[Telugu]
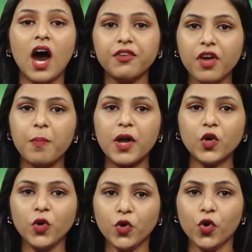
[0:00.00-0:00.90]
అరవై
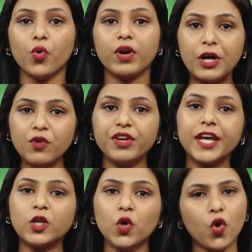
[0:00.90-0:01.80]
పరుగులకు రెండు
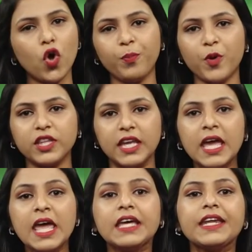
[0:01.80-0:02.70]
వికెట్లు కోల్పోయింది
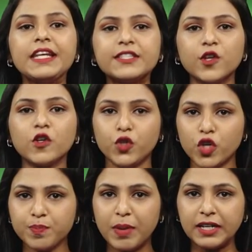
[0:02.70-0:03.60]
క్రీస్ లో
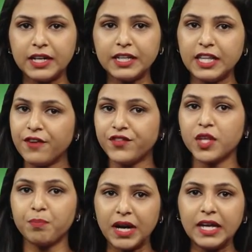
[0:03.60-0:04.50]
జోస్ బట్లర్
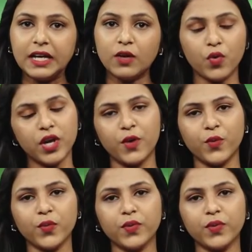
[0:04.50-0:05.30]
దేవ్దత్ పడిక్కల్ ఉన్నారు